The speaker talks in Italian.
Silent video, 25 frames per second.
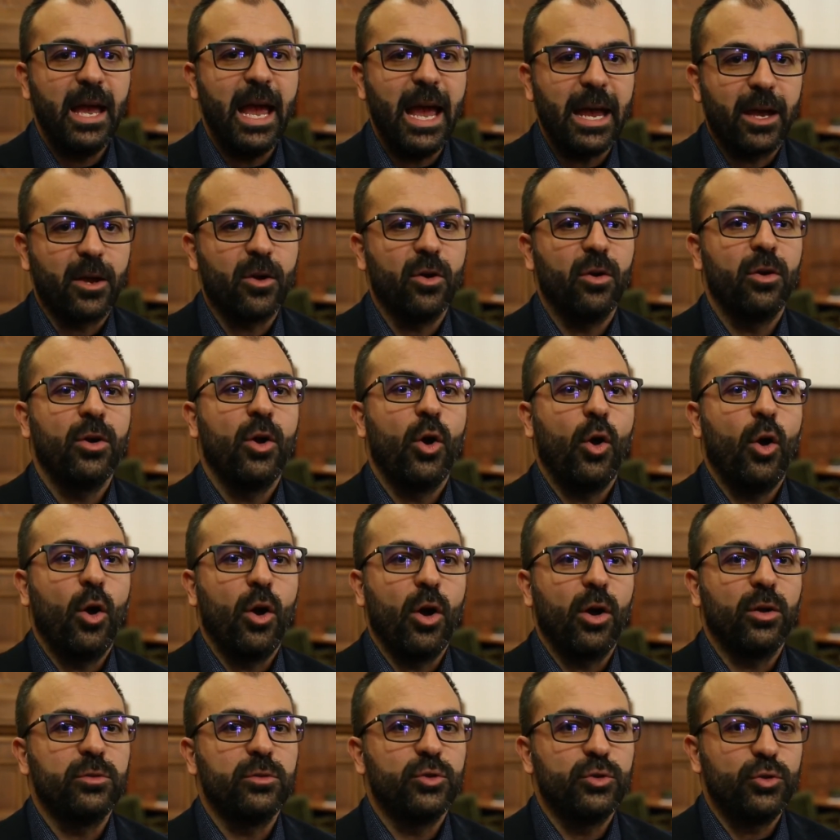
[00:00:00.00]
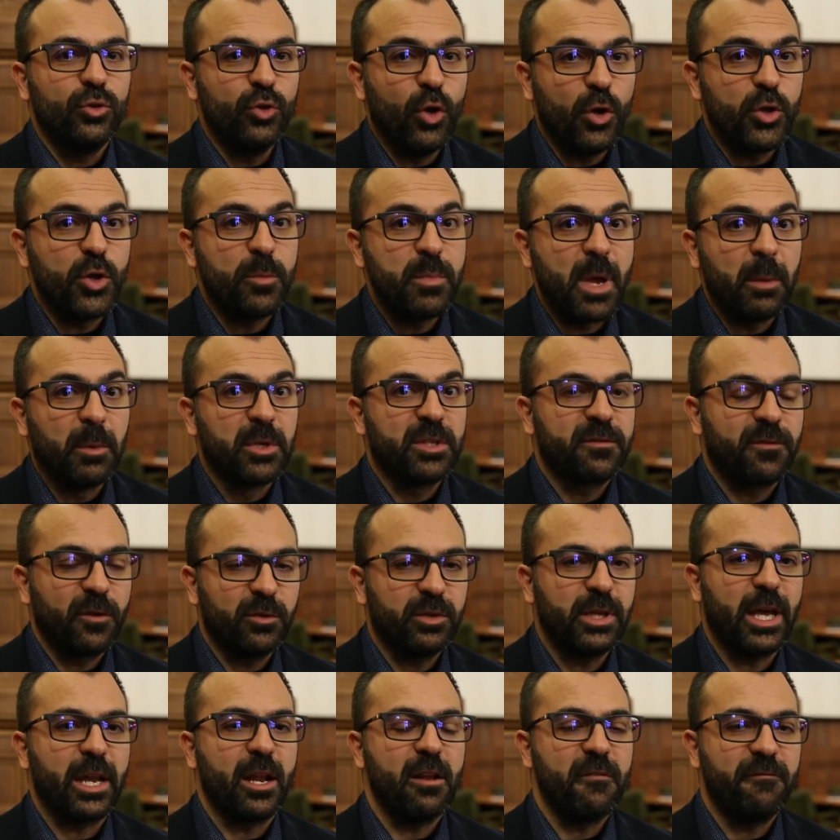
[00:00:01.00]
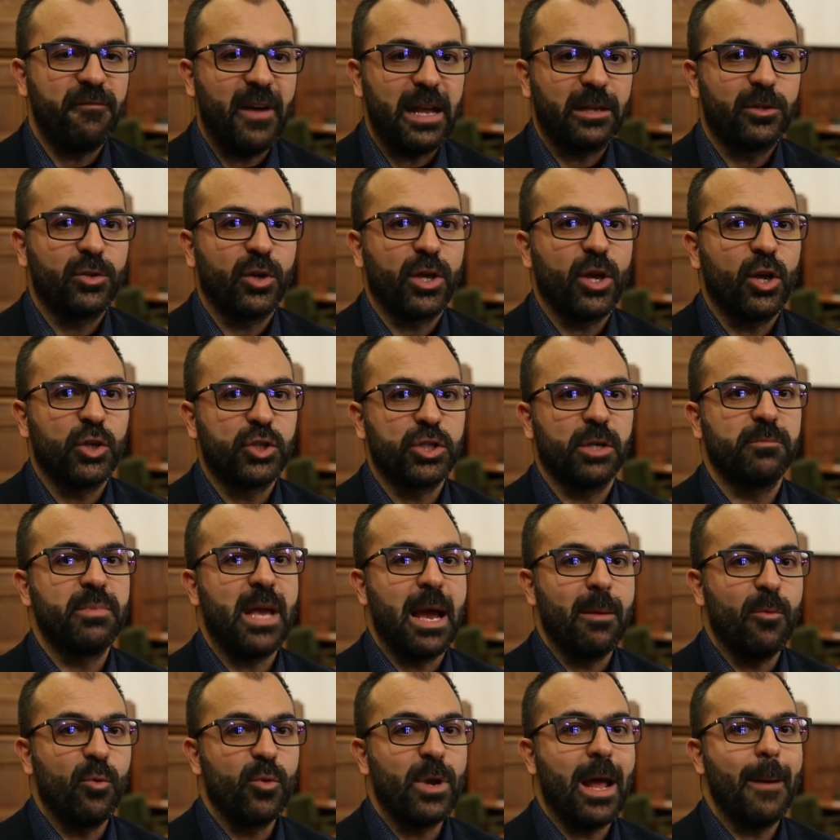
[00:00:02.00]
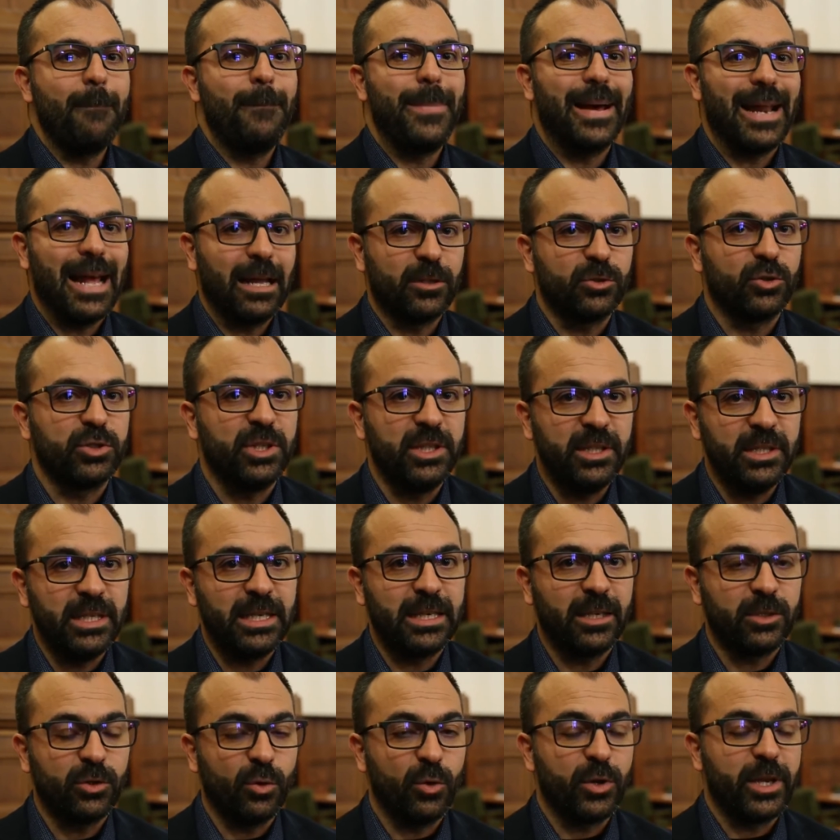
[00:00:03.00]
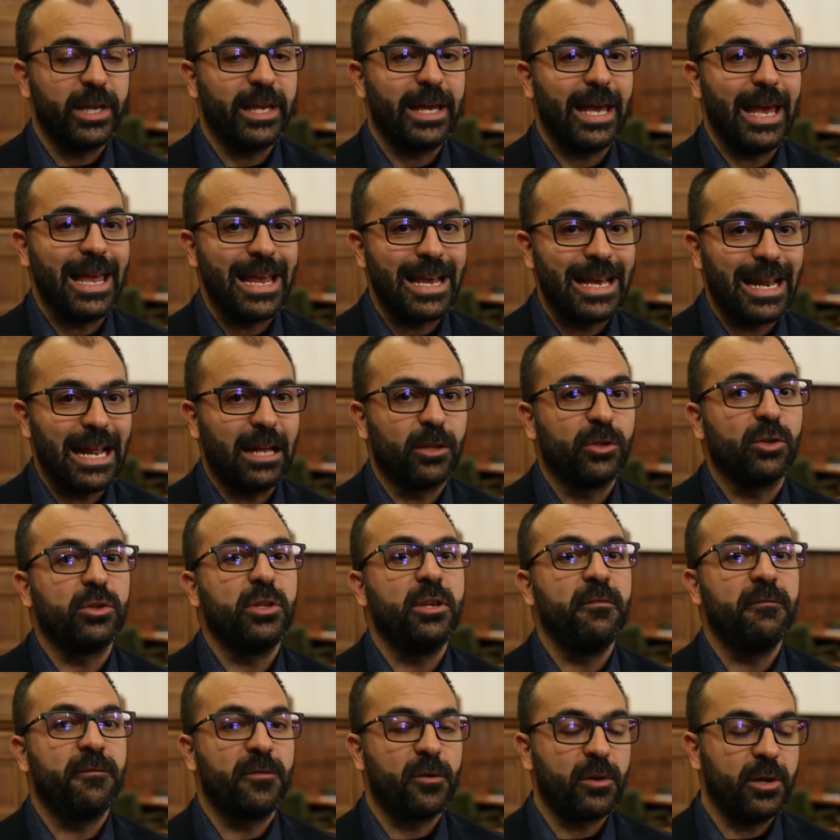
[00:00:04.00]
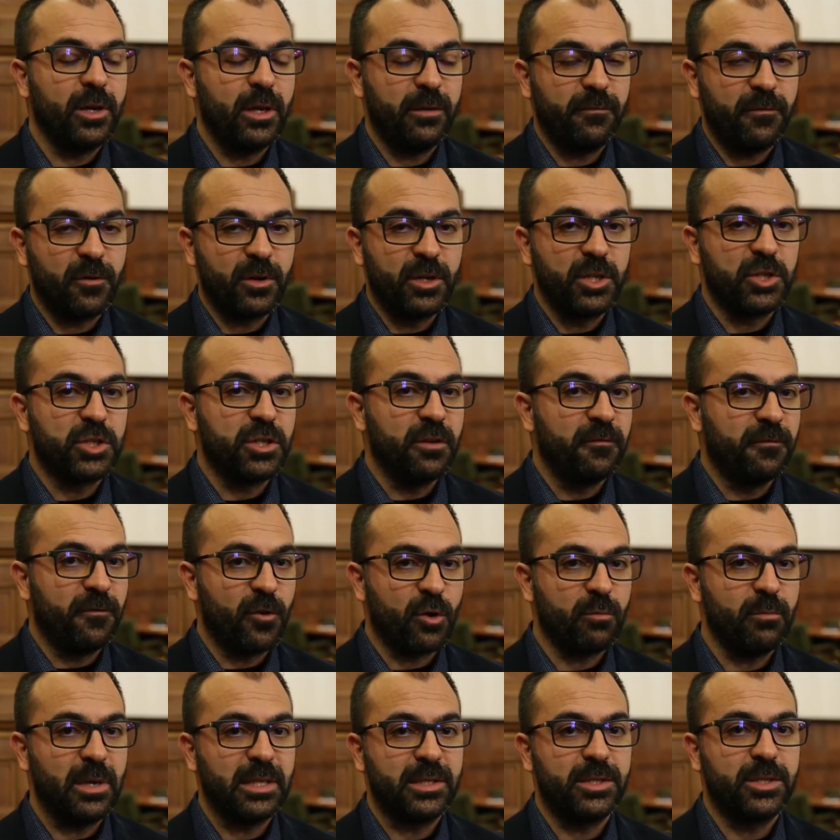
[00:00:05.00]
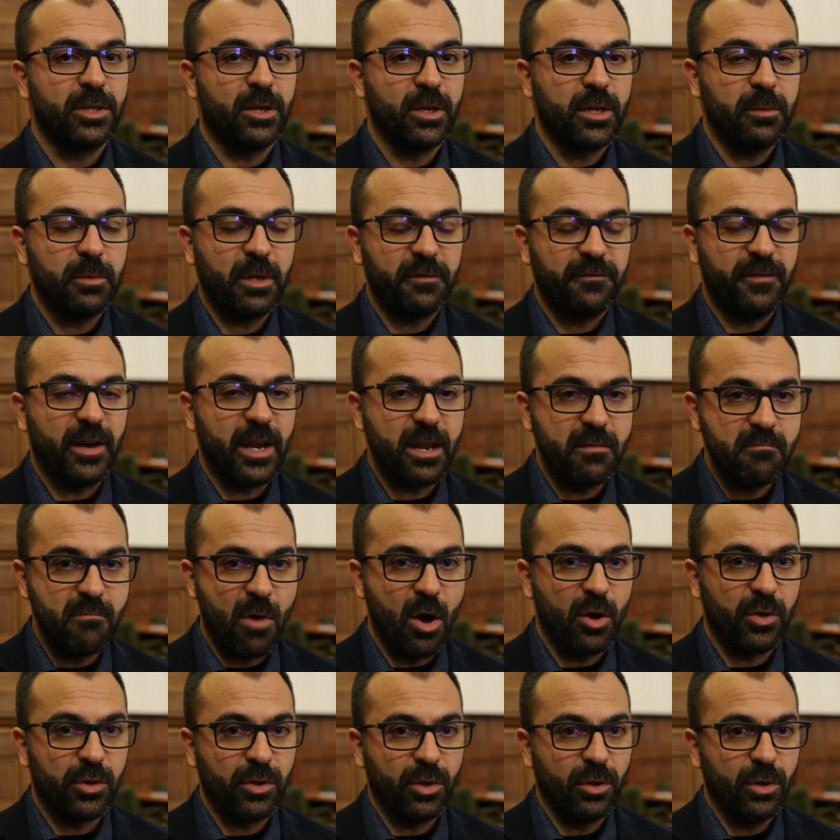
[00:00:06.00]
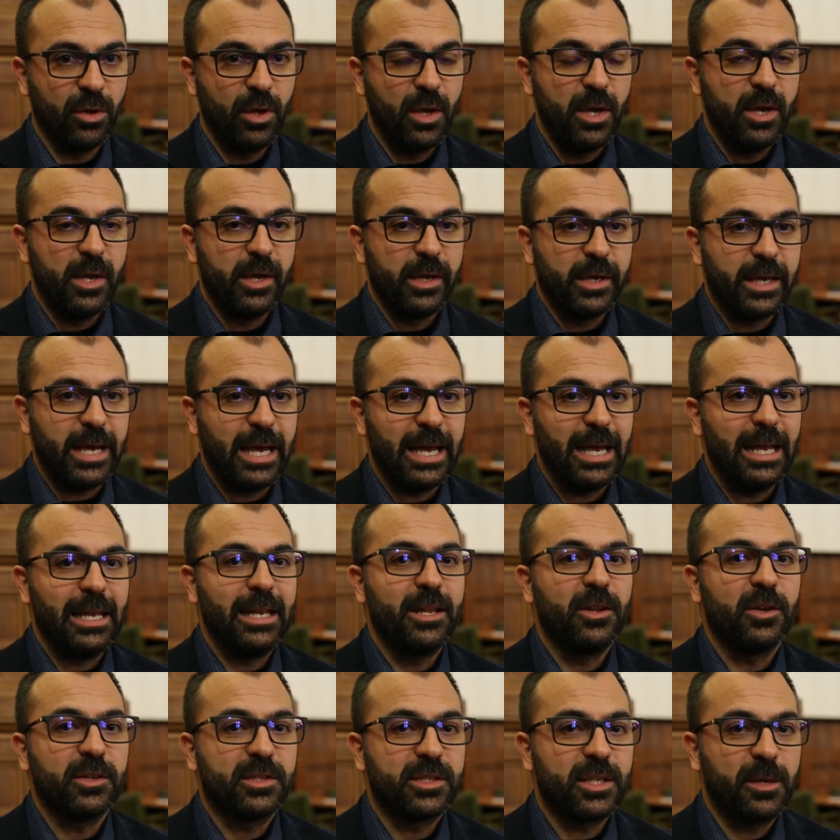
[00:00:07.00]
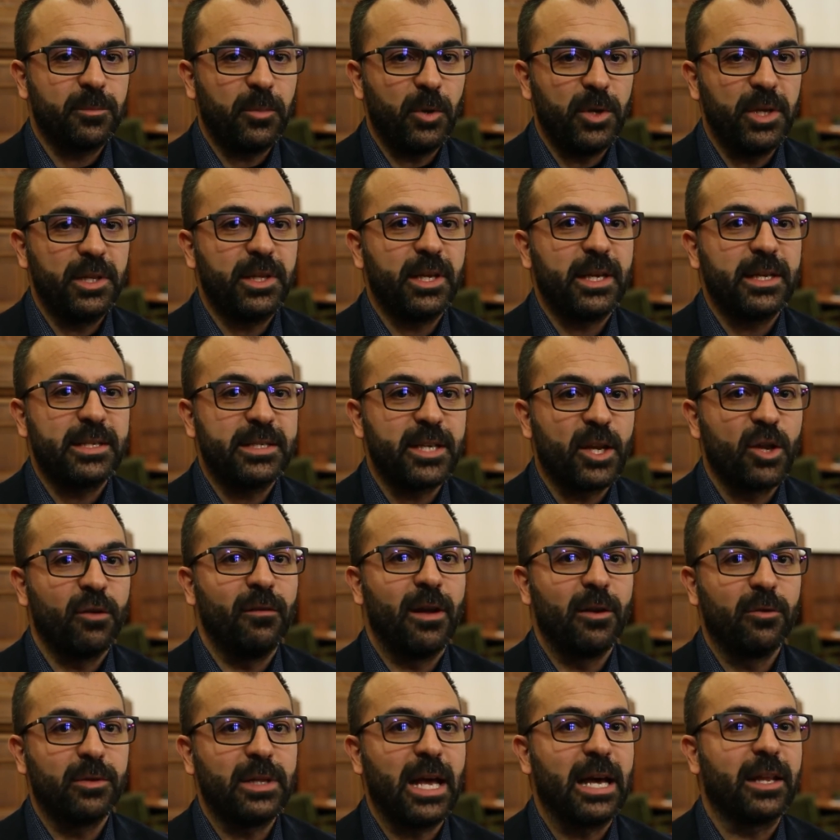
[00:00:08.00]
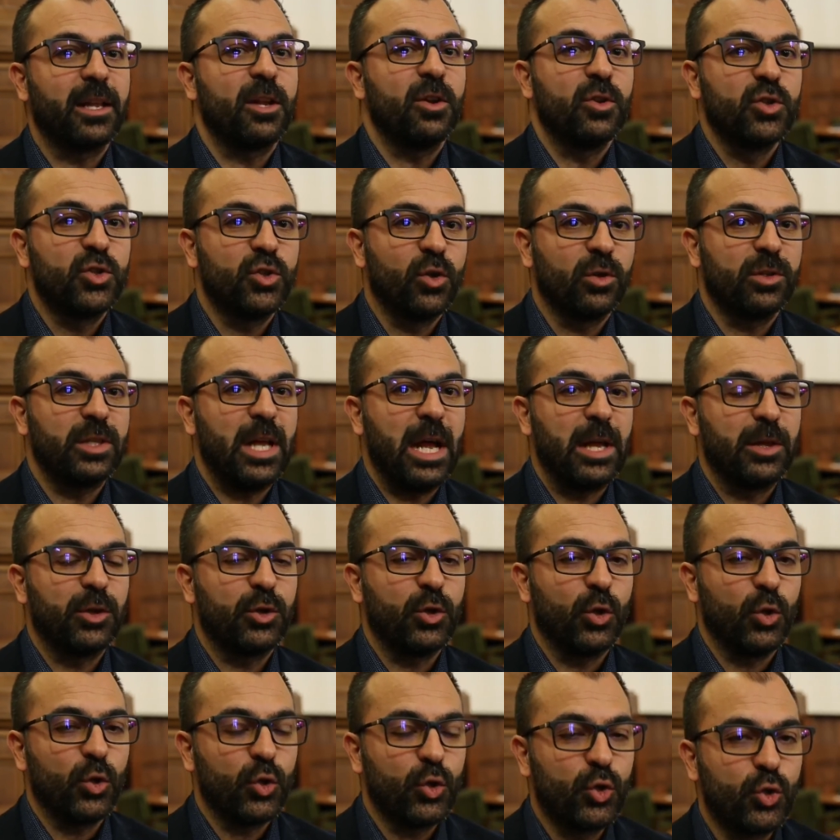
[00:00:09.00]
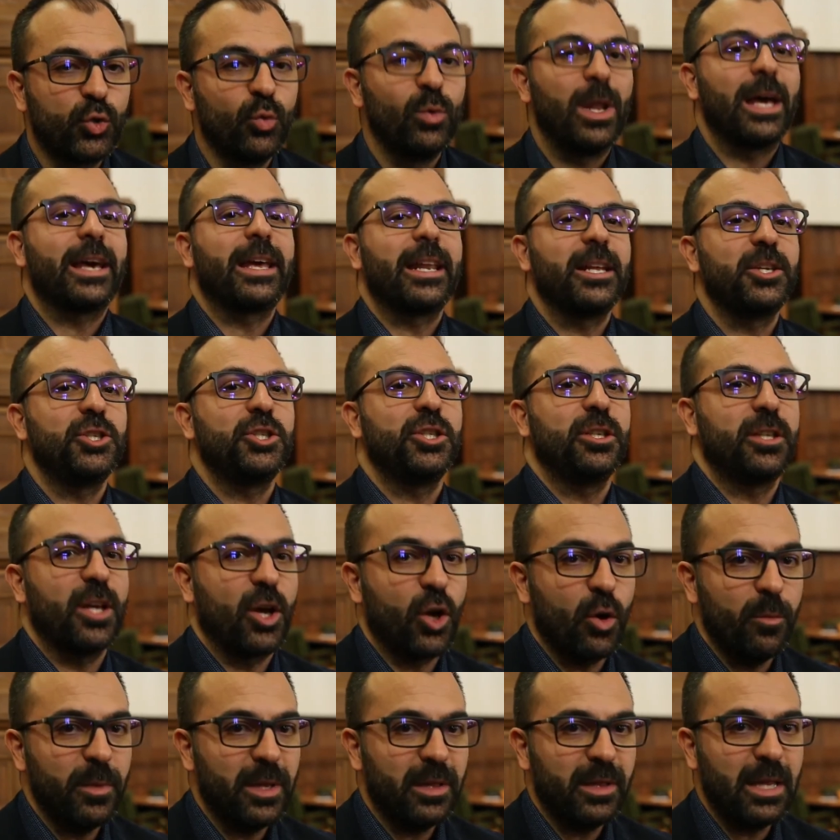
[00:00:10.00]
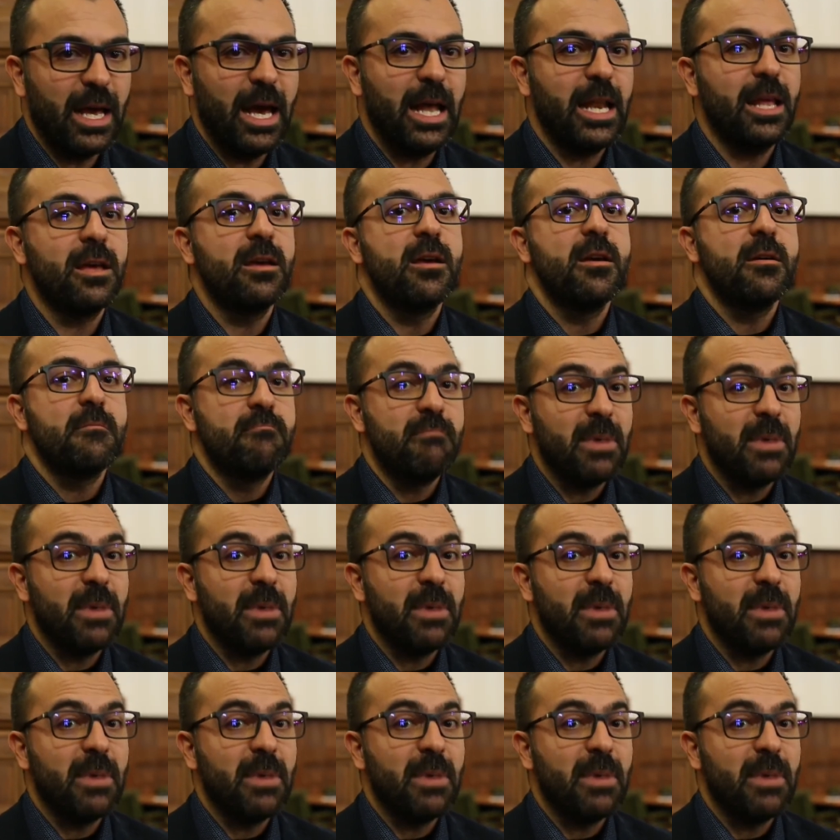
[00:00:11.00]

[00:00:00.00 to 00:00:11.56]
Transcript: Ecco, noi dobbiamo sfruttare il fatto che oggi abbiamo un apparato di indicatori che è in grado di fornirci informazioni per fare in modo che le nostre politiche siano valutate non soltanto sulla crescita come tale,